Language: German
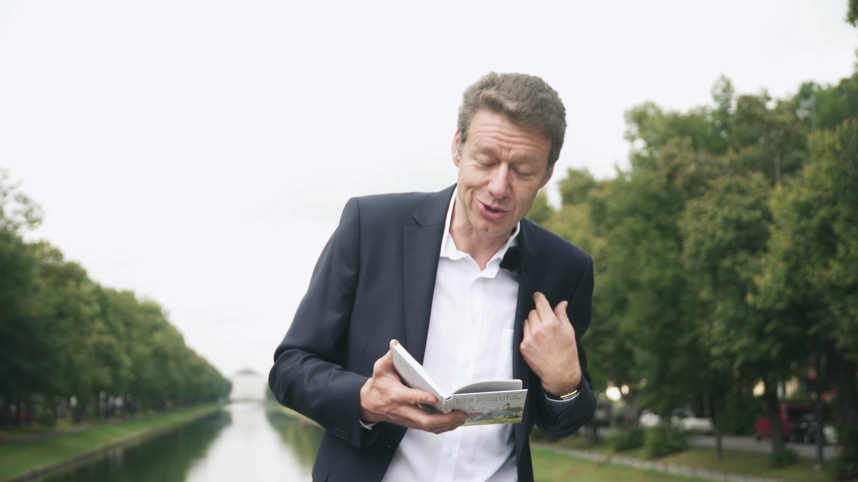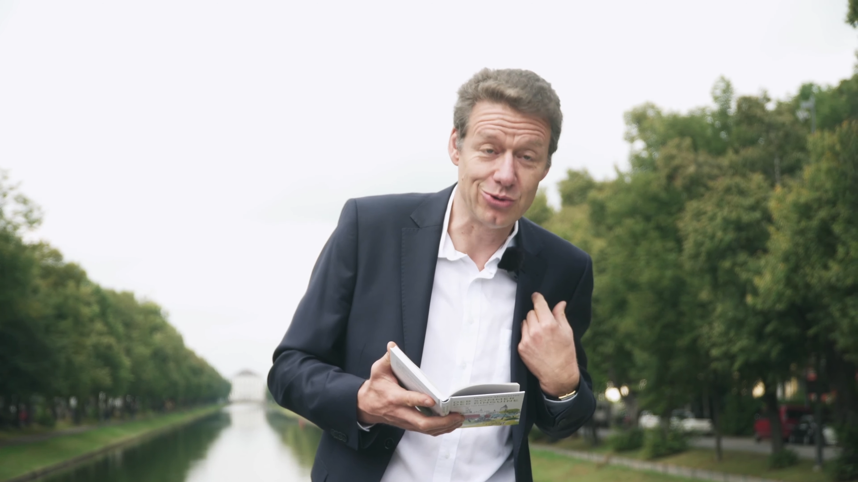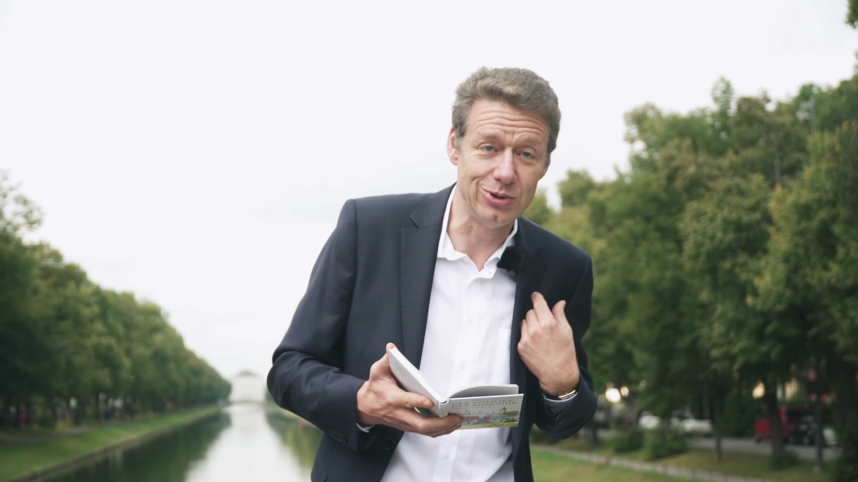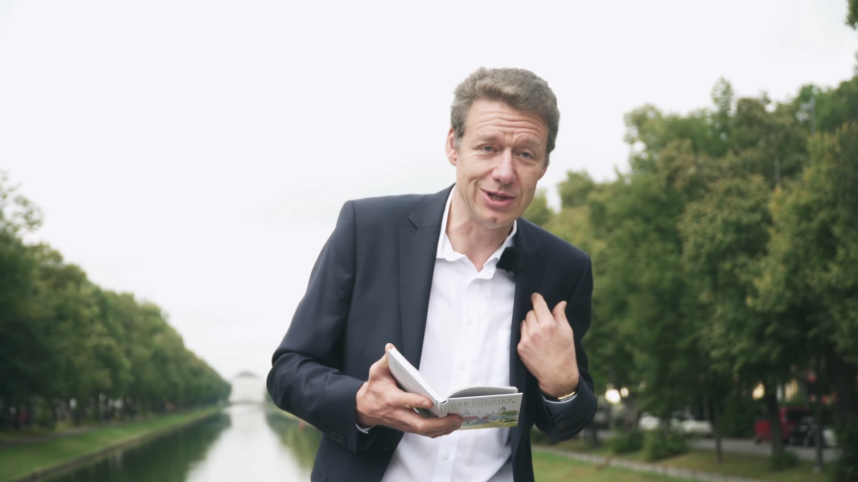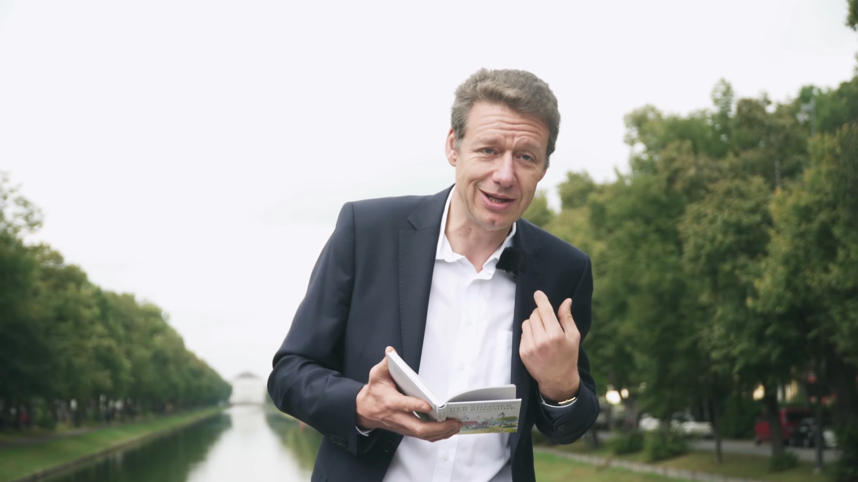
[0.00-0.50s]
wo die
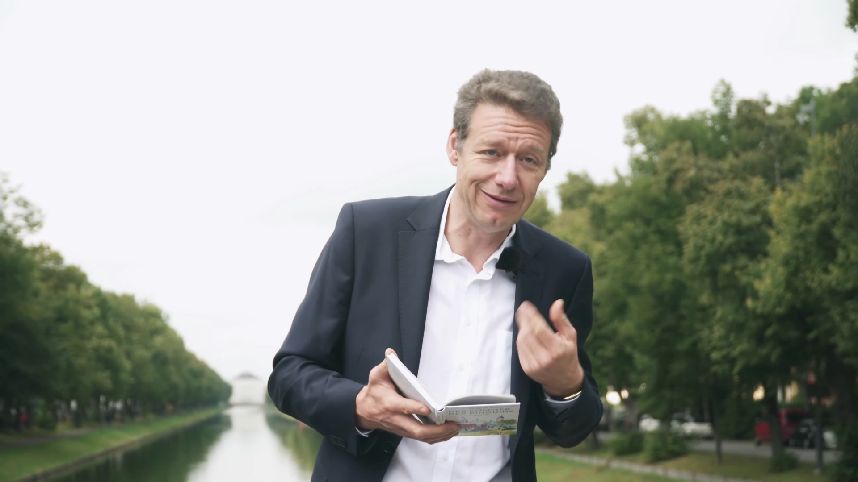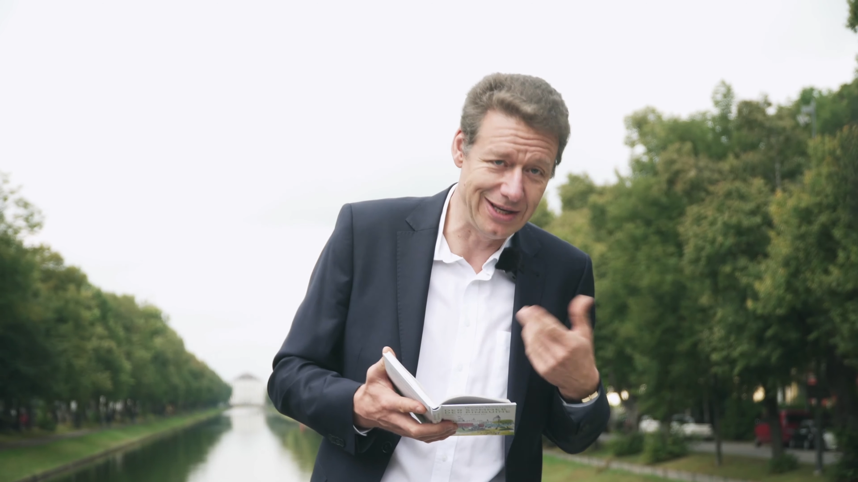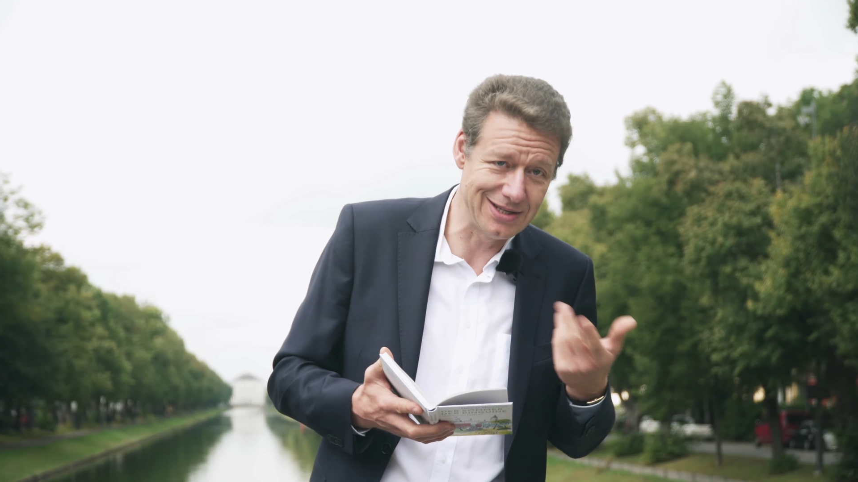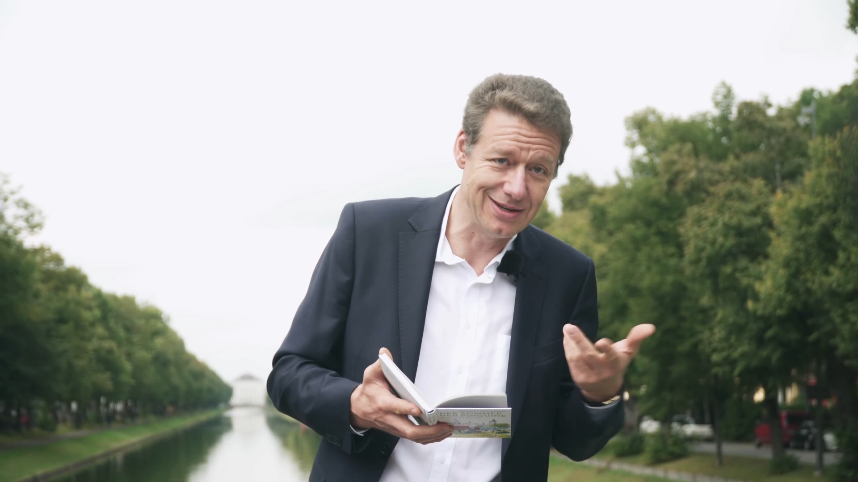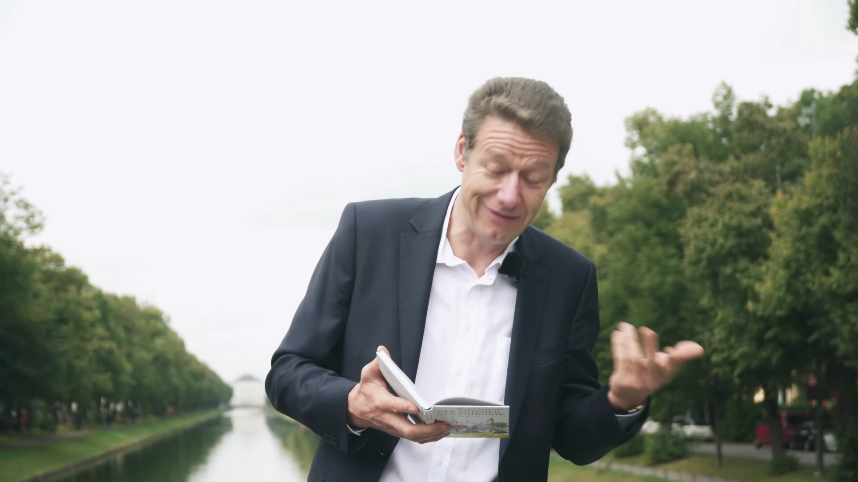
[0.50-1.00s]
Schultern
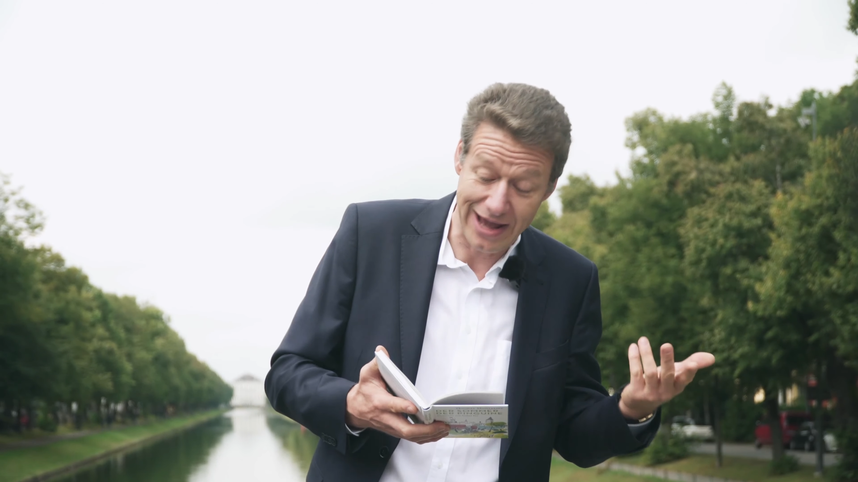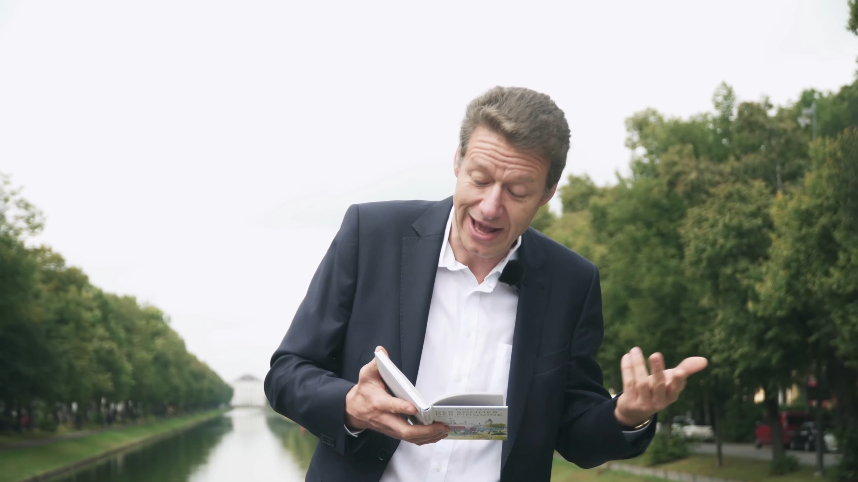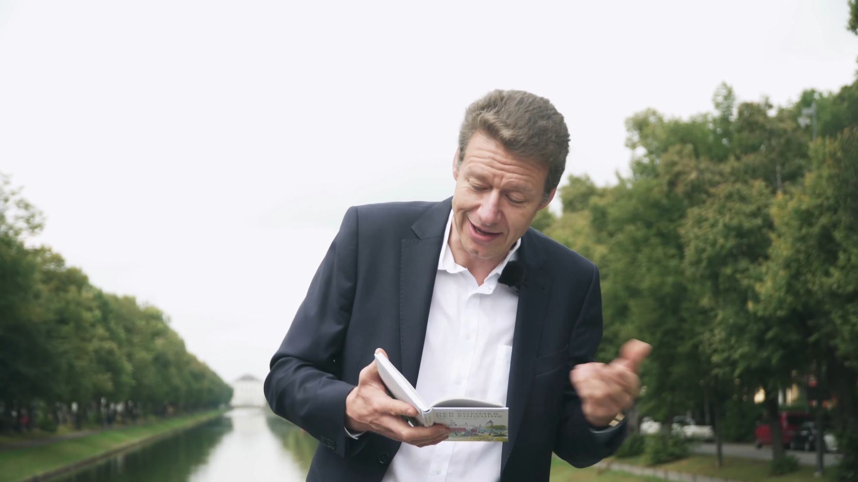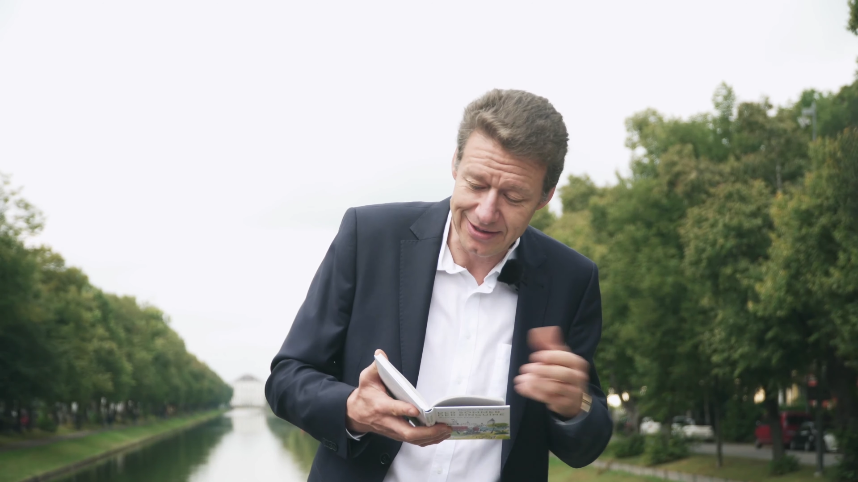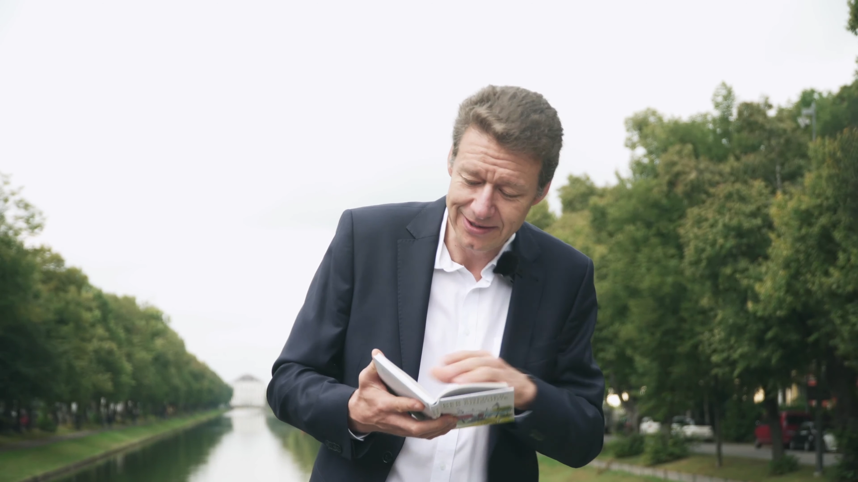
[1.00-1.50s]
gewesen
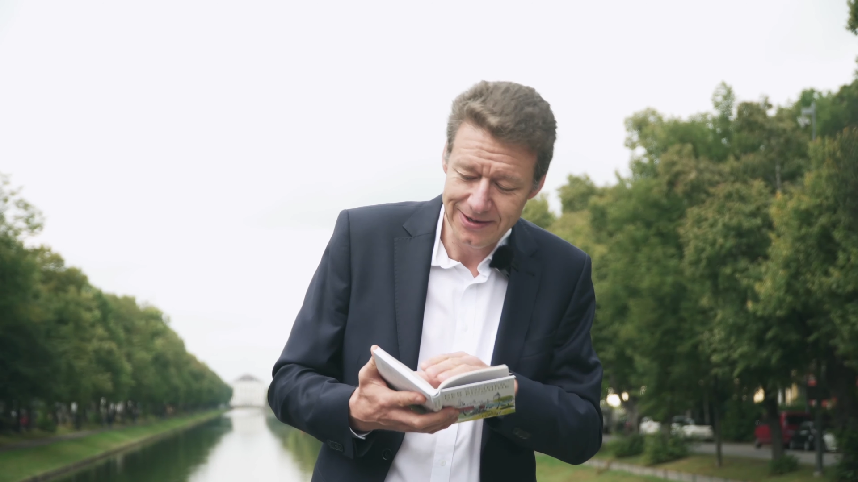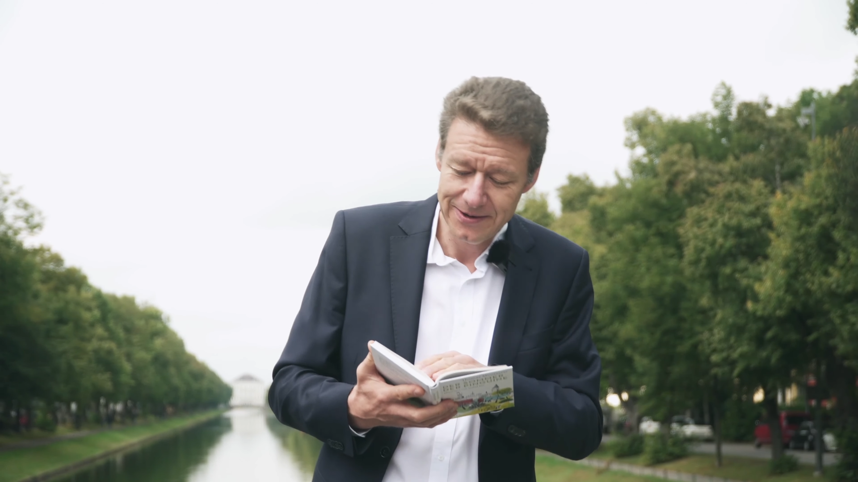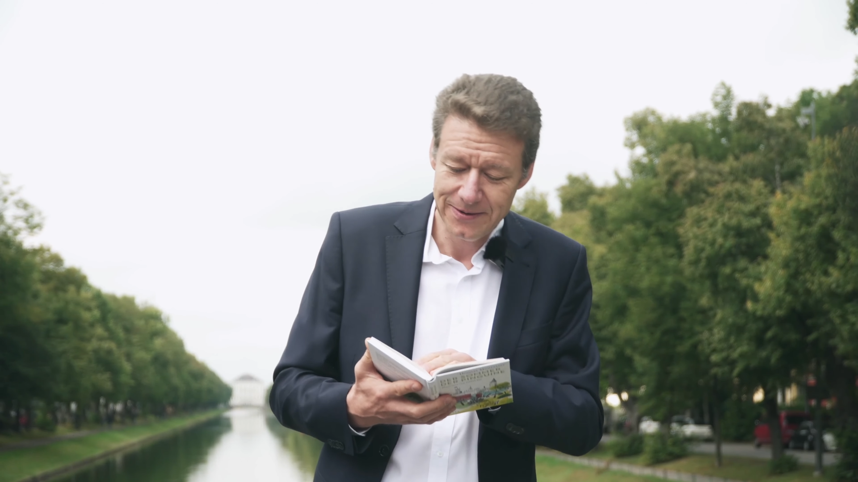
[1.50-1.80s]
wären.